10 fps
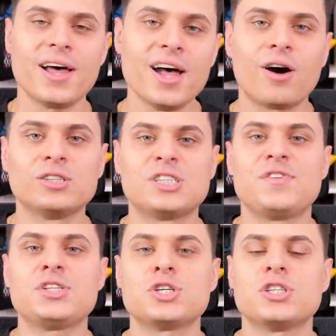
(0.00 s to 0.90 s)

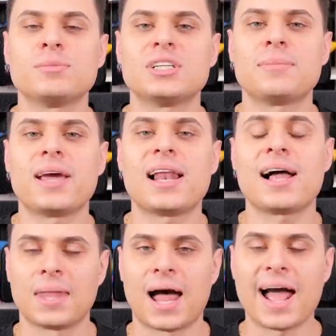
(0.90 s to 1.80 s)
Odzwijcie się do mnie na
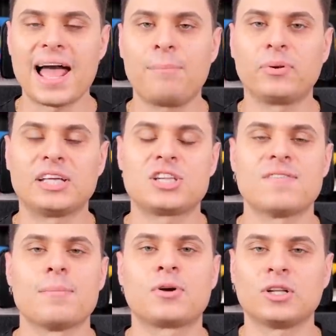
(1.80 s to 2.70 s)
maila, a ja podeślę
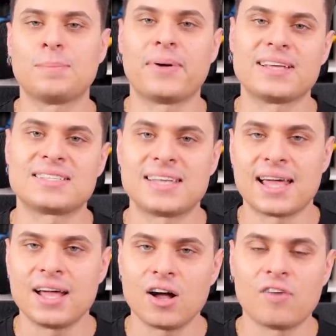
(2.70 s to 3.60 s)
wam kody
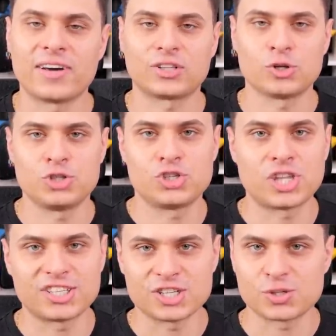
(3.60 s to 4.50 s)
PSC o wartości
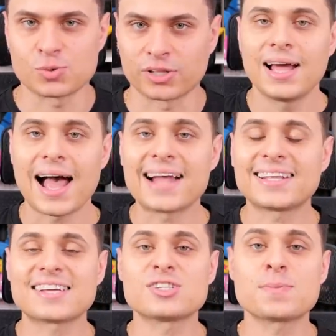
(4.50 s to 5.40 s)
40 zł. A
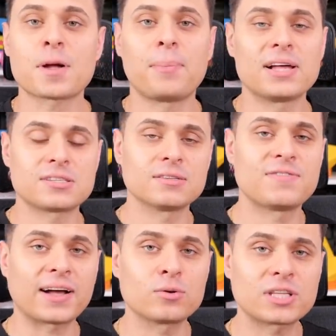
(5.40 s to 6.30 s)
teraz na szybko polecą
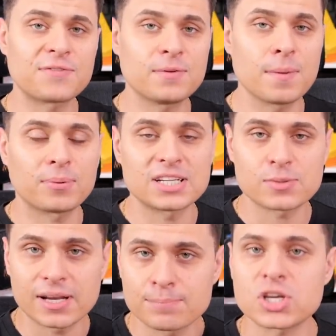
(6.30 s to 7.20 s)
dwa krótkie filmy
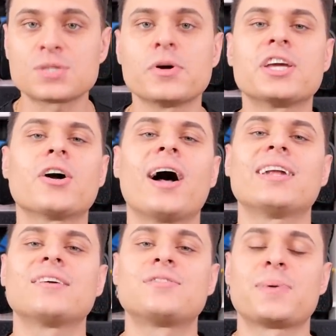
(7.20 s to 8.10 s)
podesłane przez moich
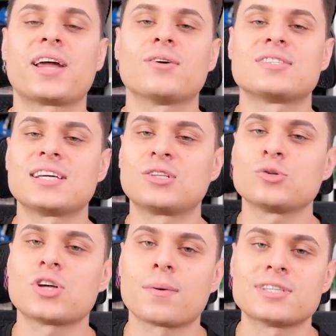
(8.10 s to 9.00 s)
kochanych wspierających,
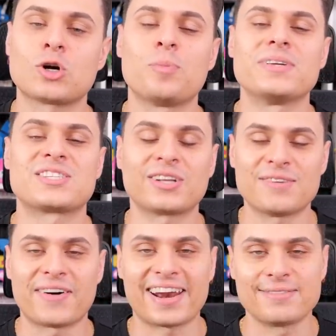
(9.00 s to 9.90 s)
którzy robią zakupy z
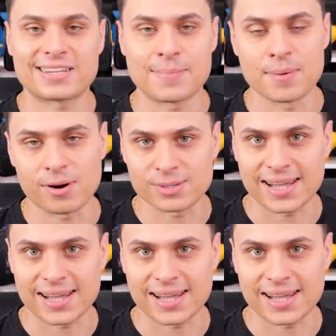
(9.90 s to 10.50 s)
kodem Farel w sklepie Brawl